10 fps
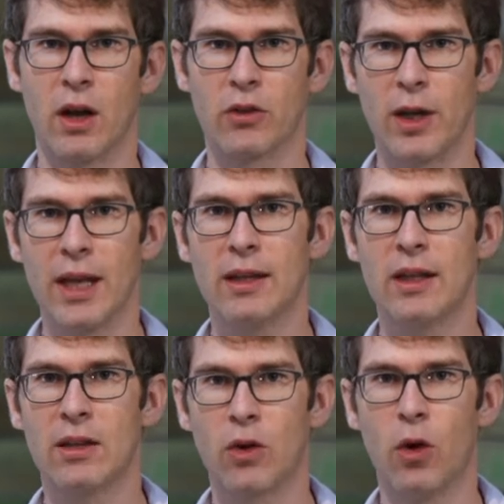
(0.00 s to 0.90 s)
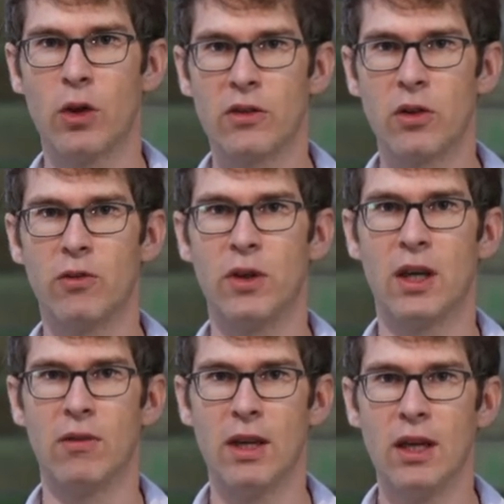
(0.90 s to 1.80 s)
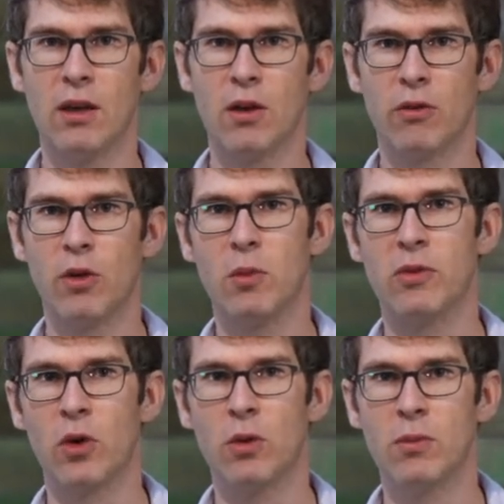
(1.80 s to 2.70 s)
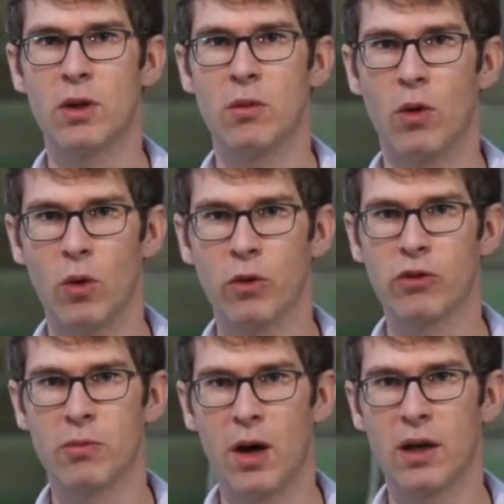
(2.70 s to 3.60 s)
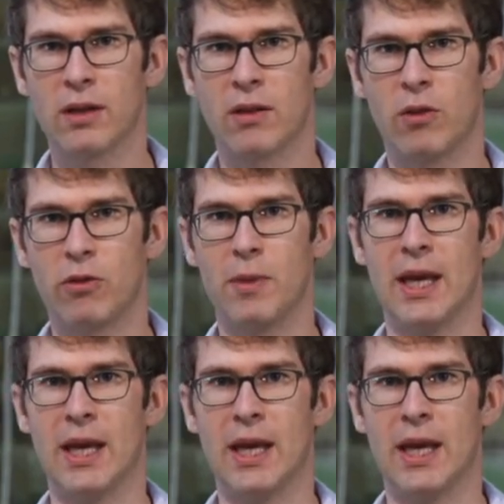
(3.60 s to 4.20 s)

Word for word: Also ein richtig toller, süffiger Wein für im Sommer, wo Lust macht auf